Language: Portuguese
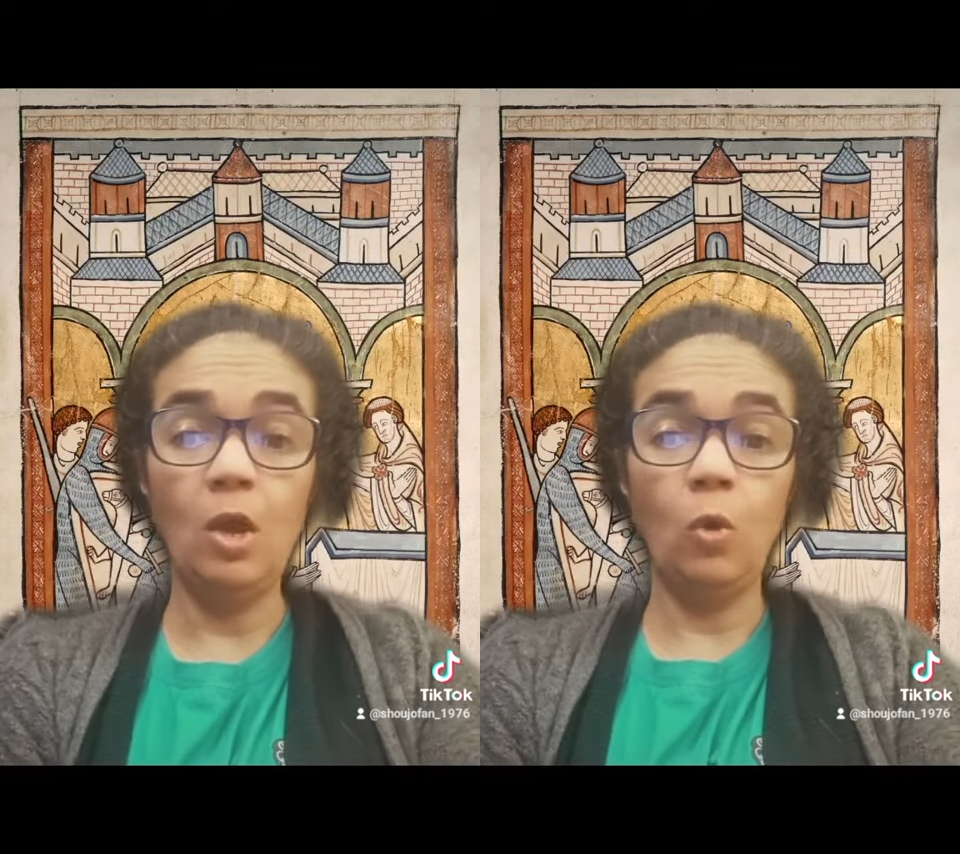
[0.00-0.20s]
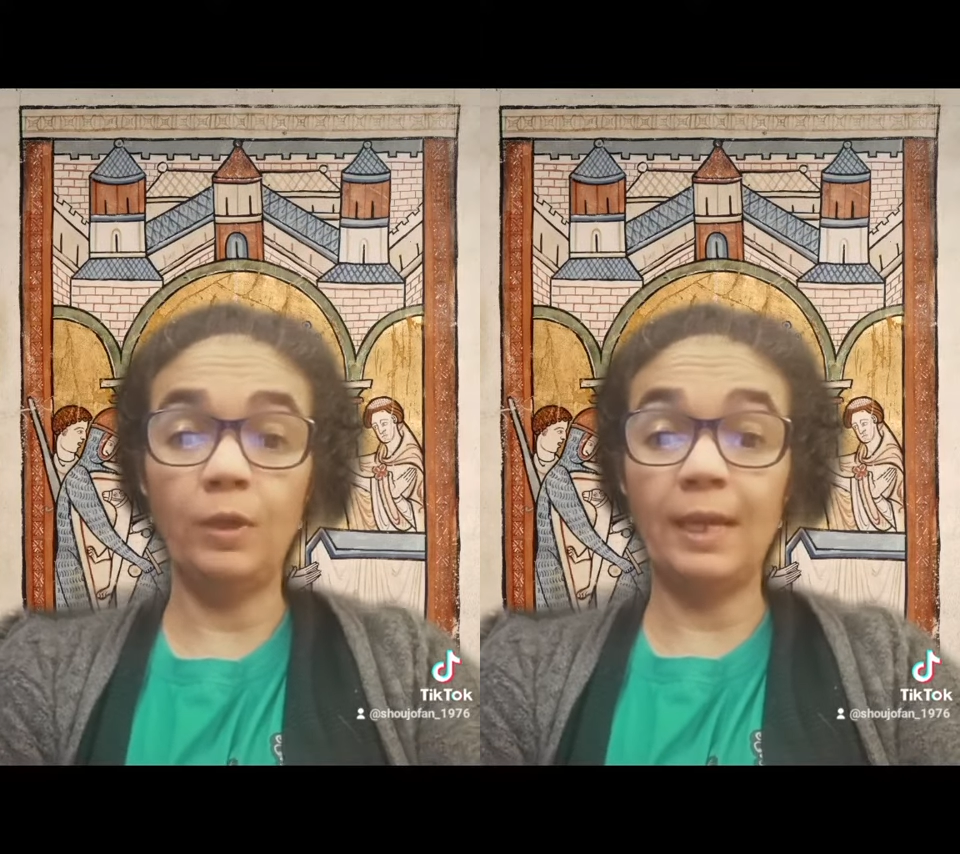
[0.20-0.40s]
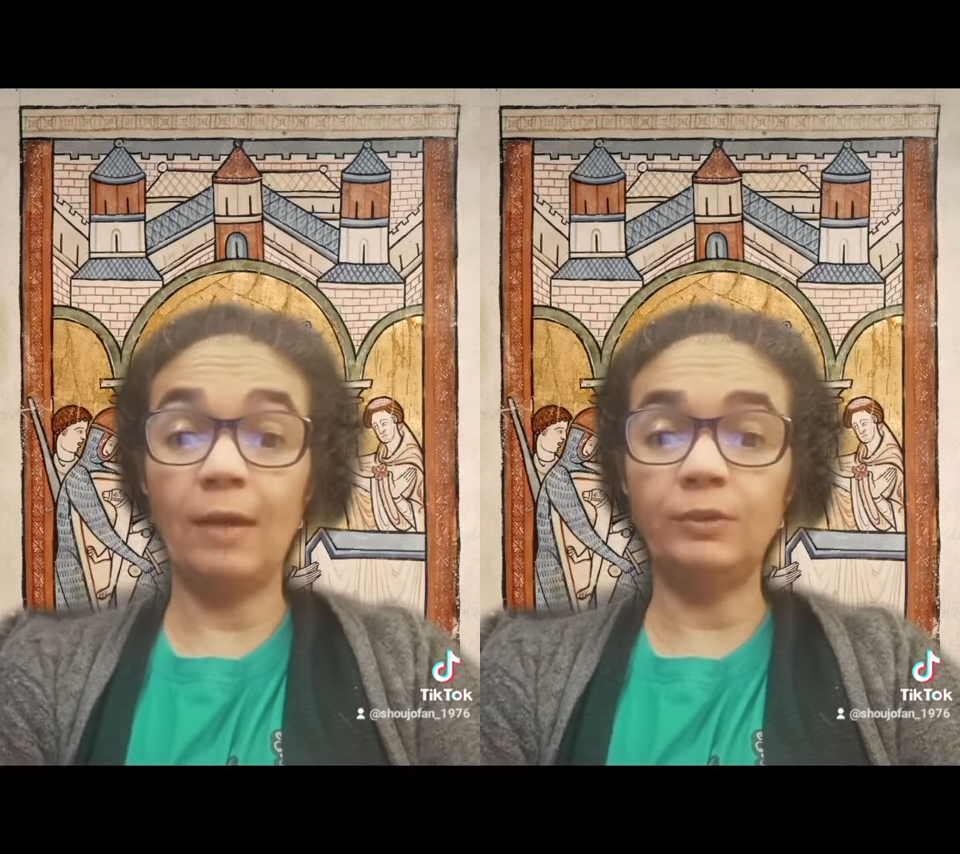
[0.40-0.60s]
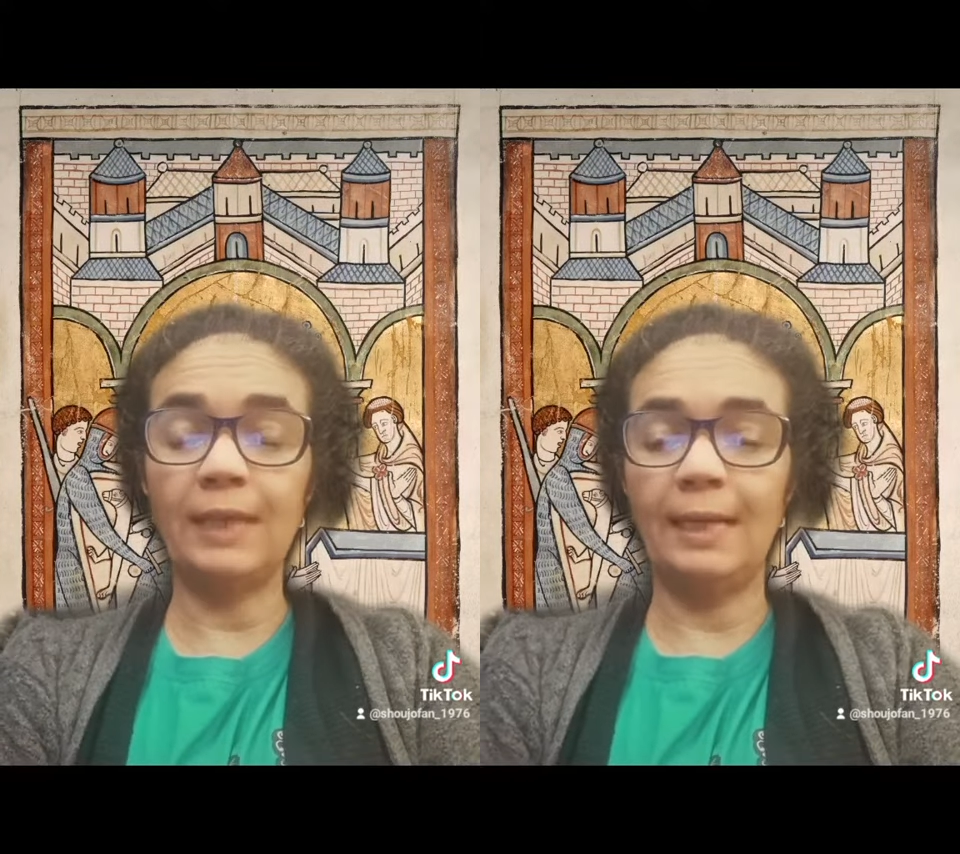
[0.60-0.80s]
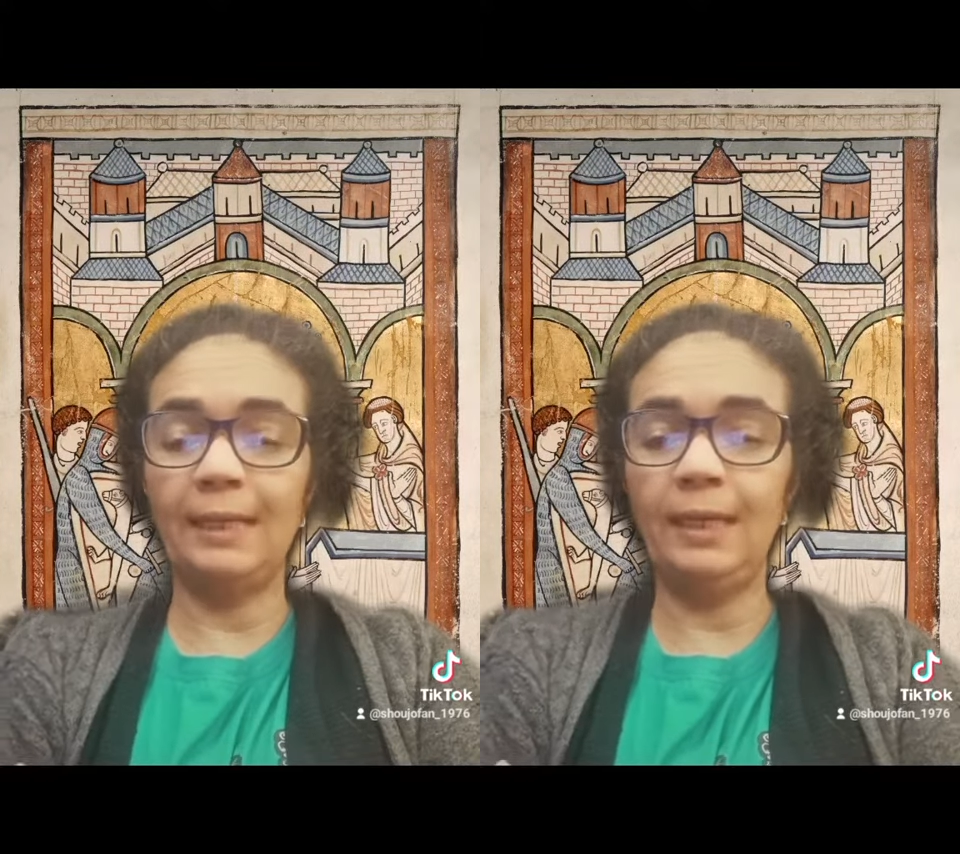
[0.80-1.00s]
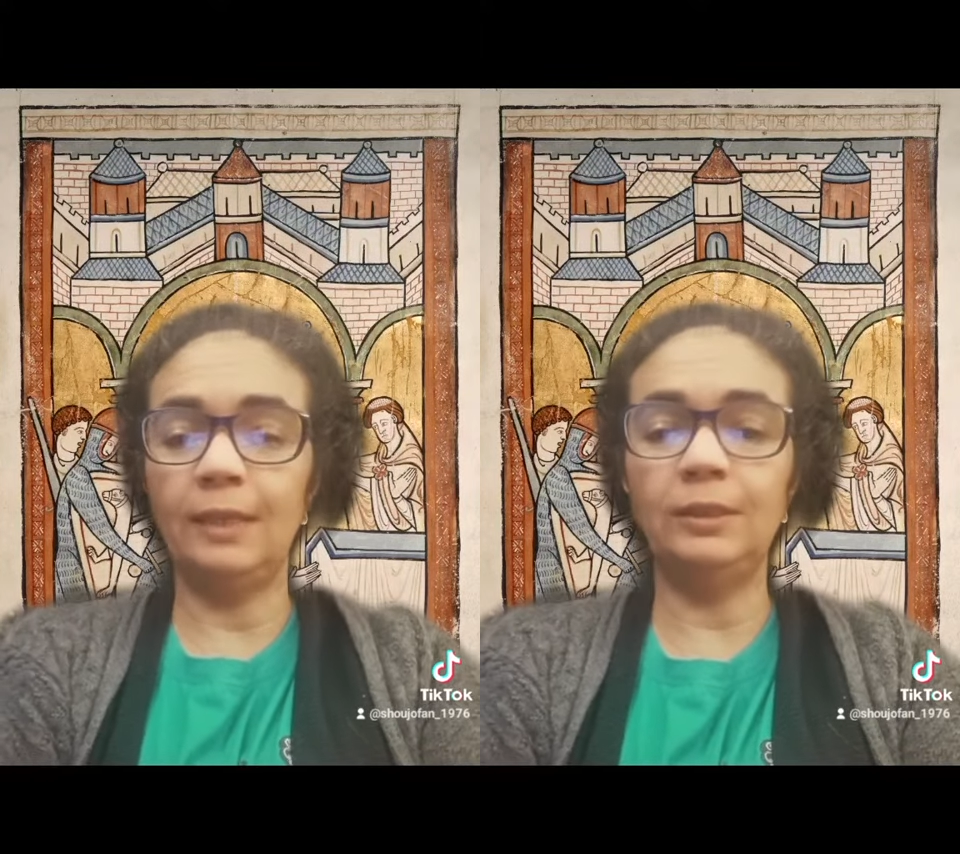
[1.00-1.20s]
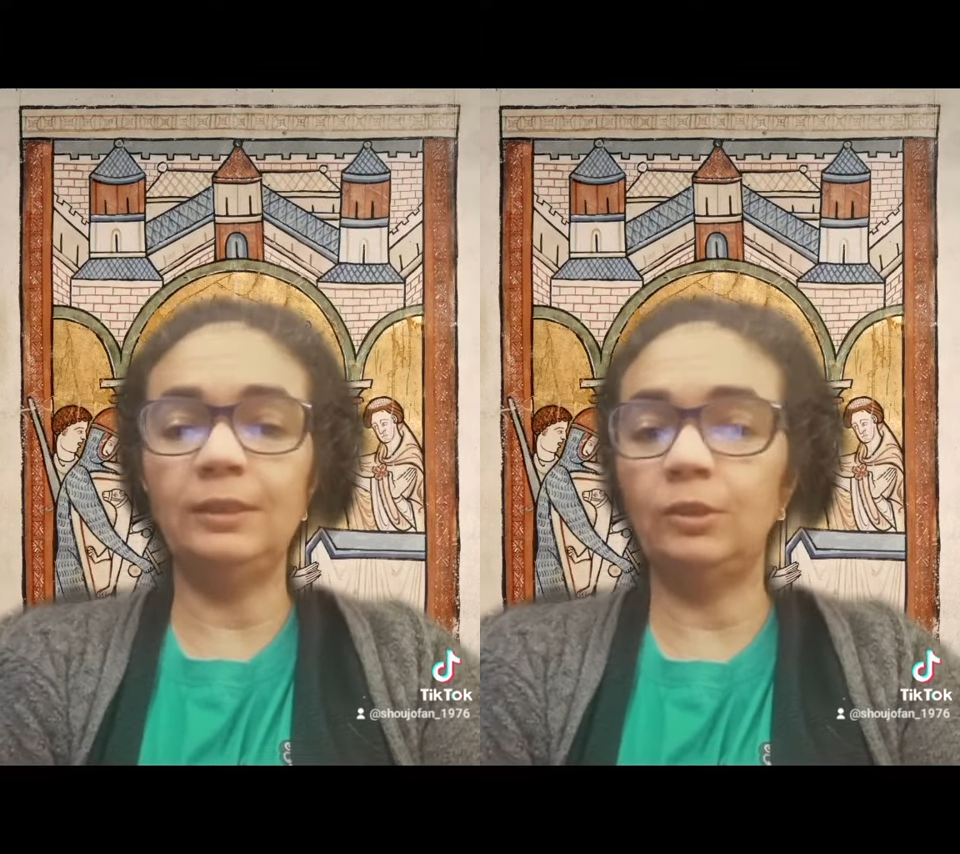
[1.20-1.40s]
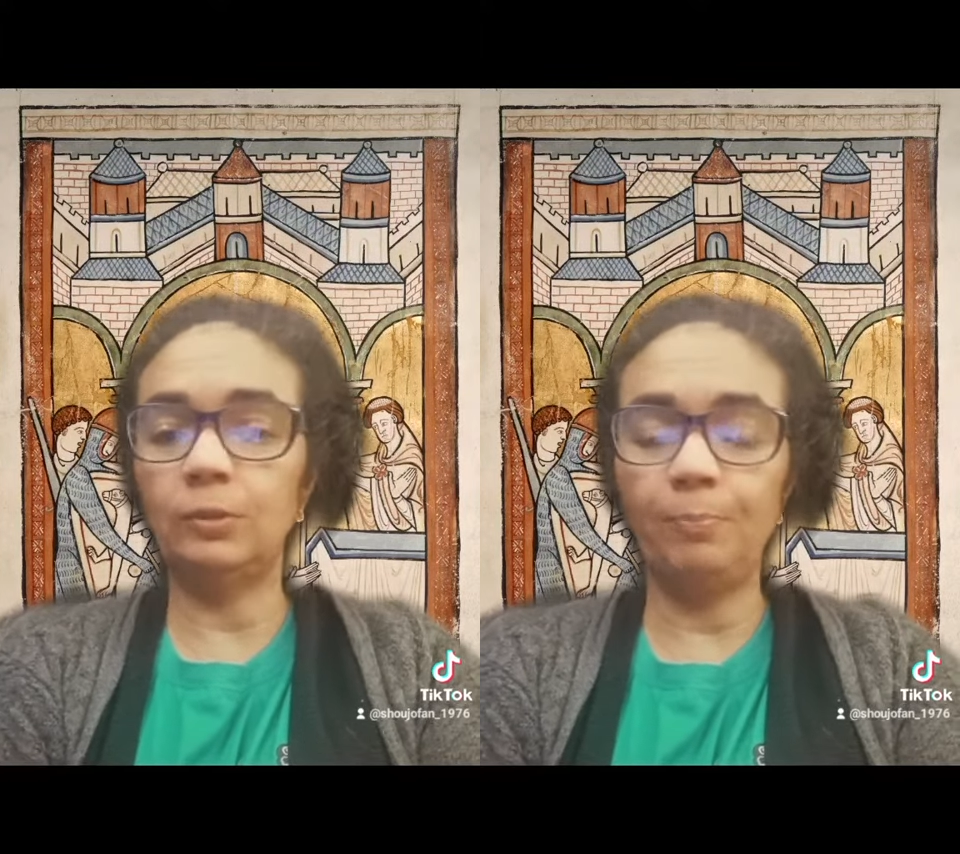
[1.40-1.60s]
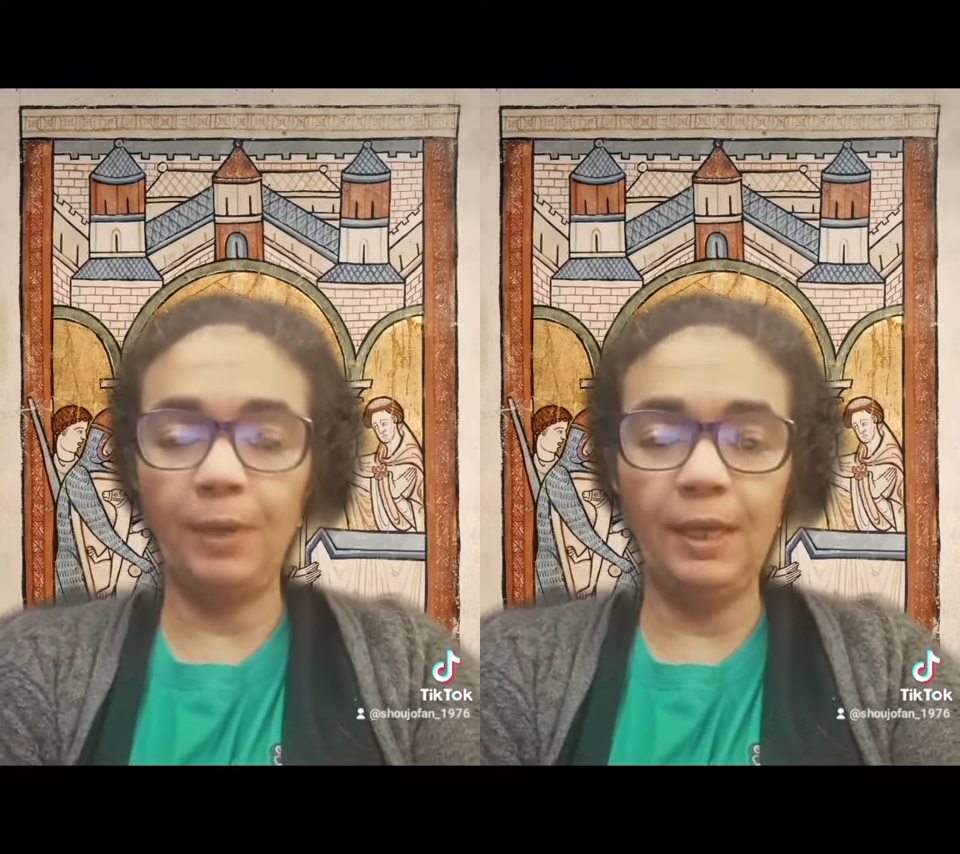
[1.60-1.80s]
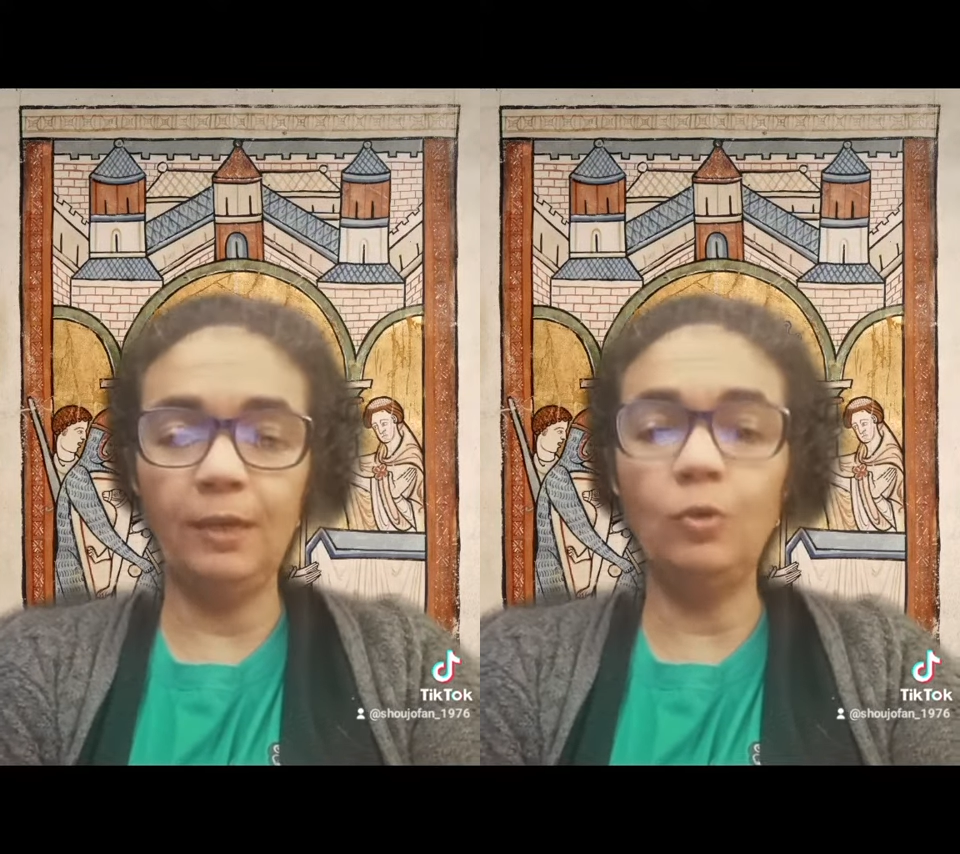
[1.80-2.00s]
o que causaria
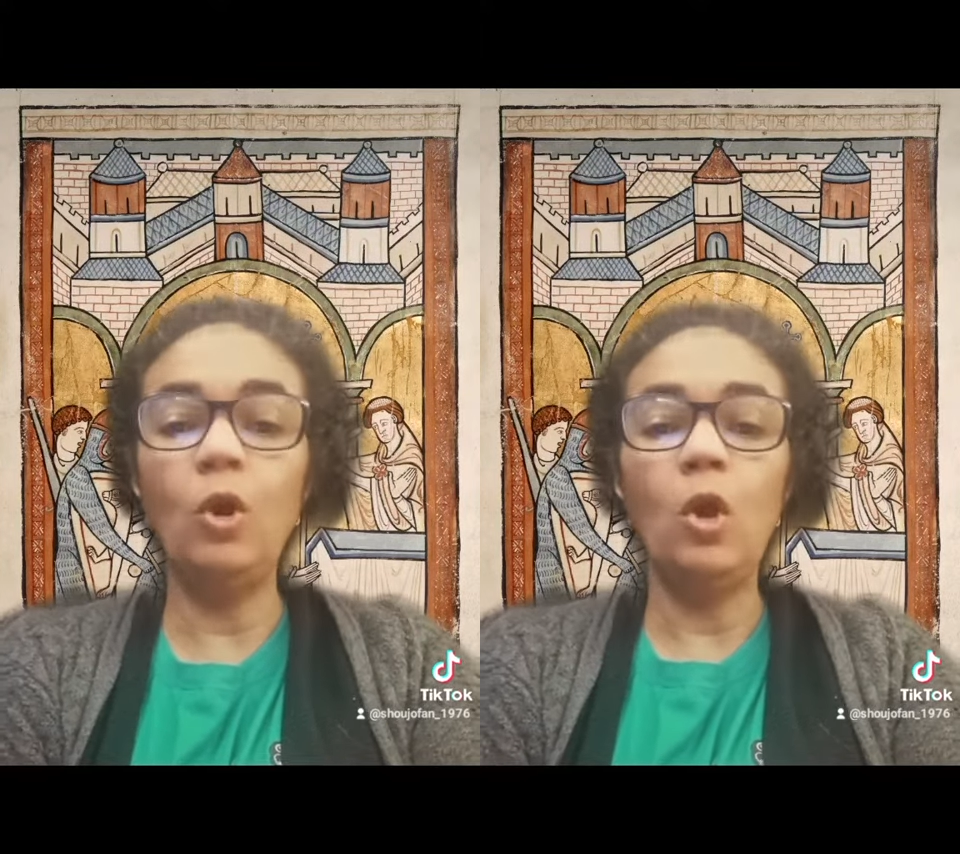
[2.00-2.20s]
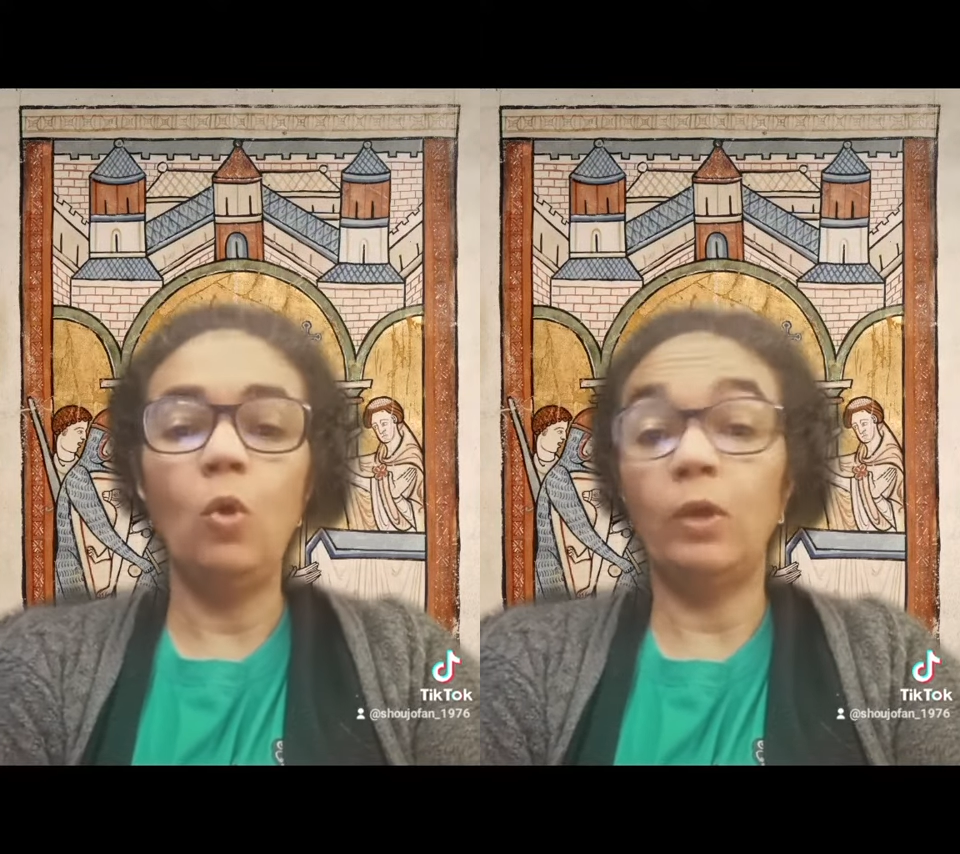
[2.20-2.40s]
desespero,